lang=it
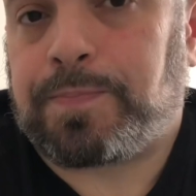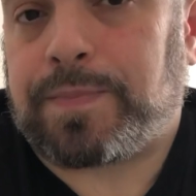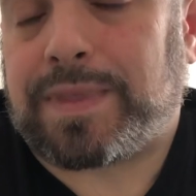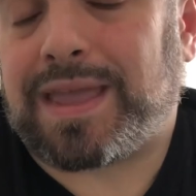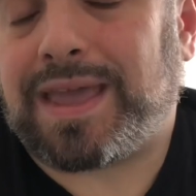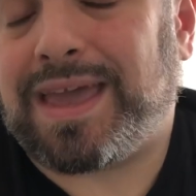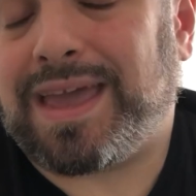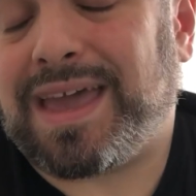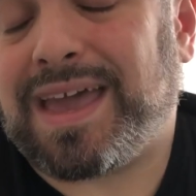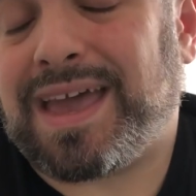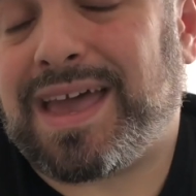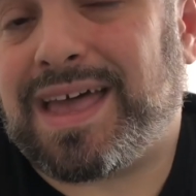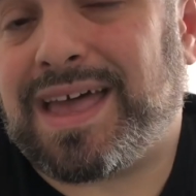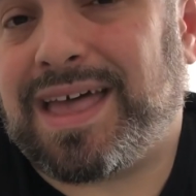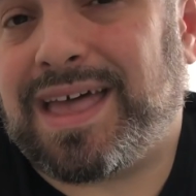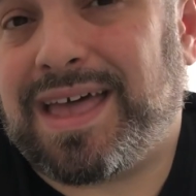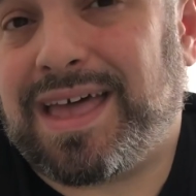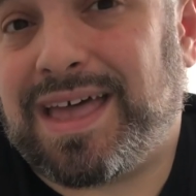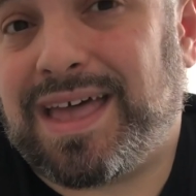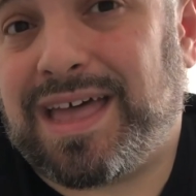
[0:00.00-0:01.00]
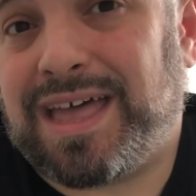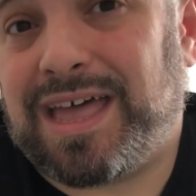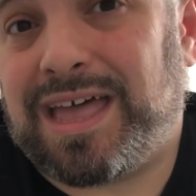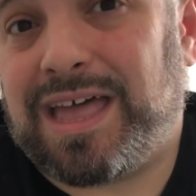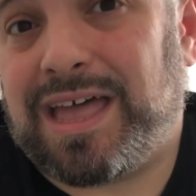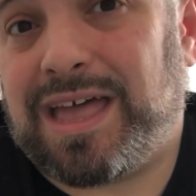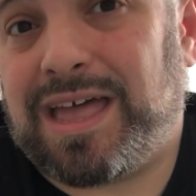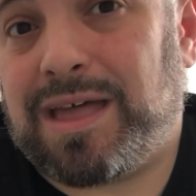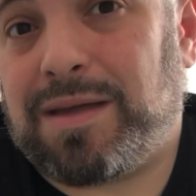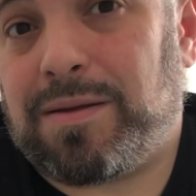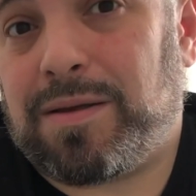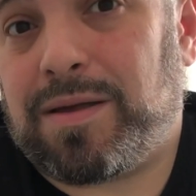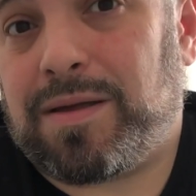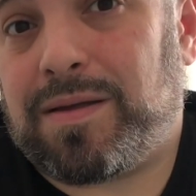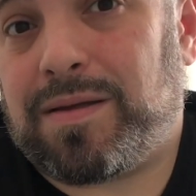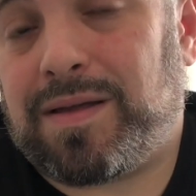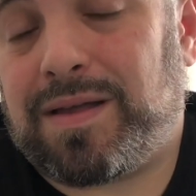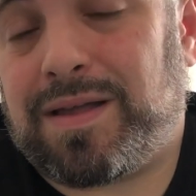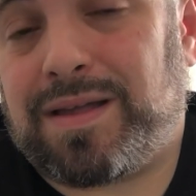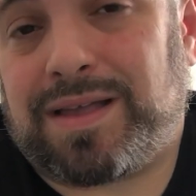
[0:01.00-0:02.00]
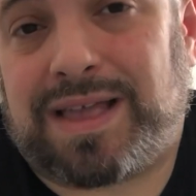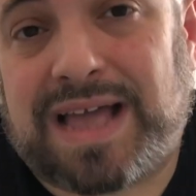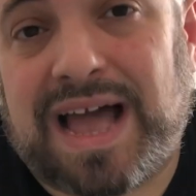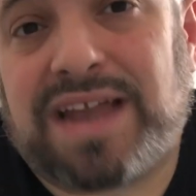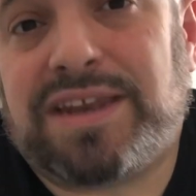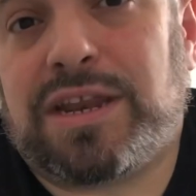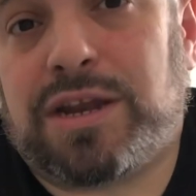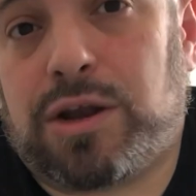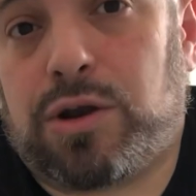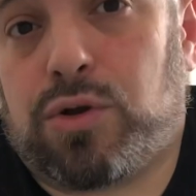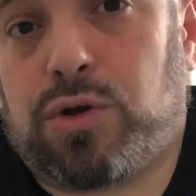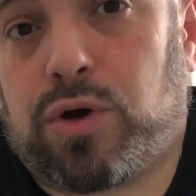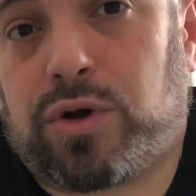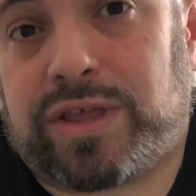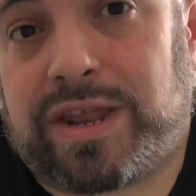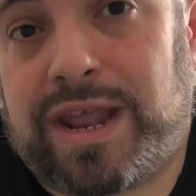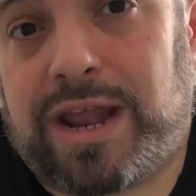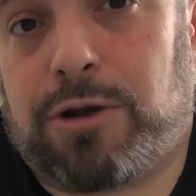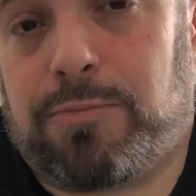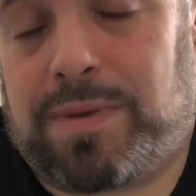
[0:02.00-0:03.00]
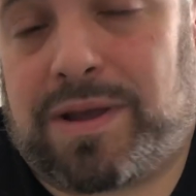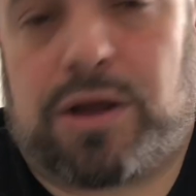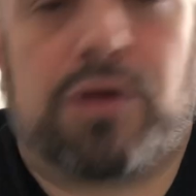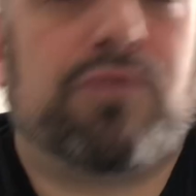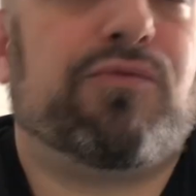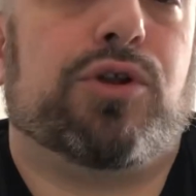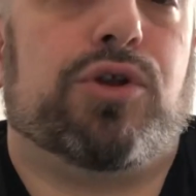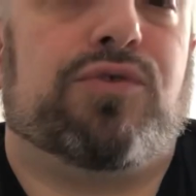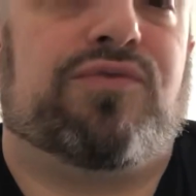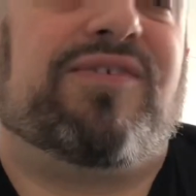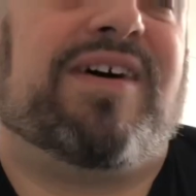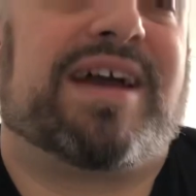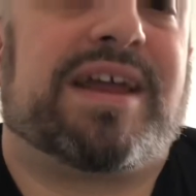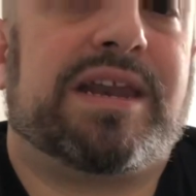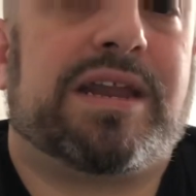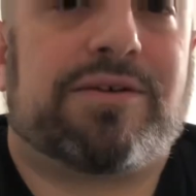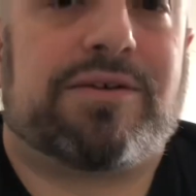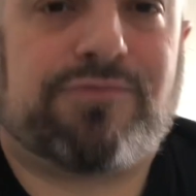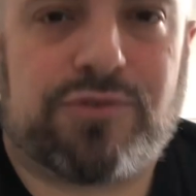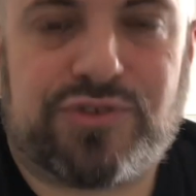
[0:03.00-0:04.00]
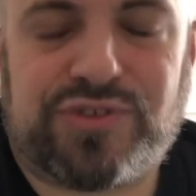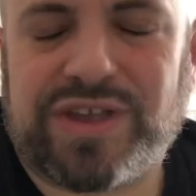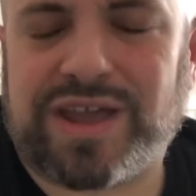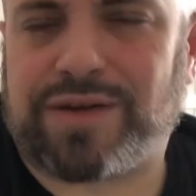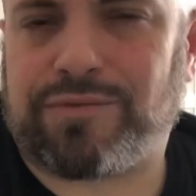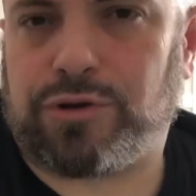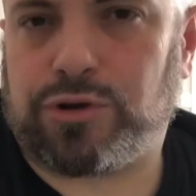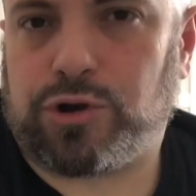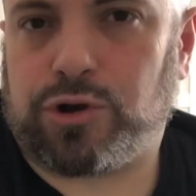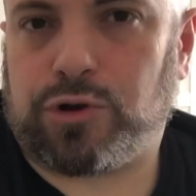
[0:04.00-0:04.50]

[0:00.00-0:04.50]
e... Eh, cadi nel loro tranello perché lo vogliono far innervosire, vogliono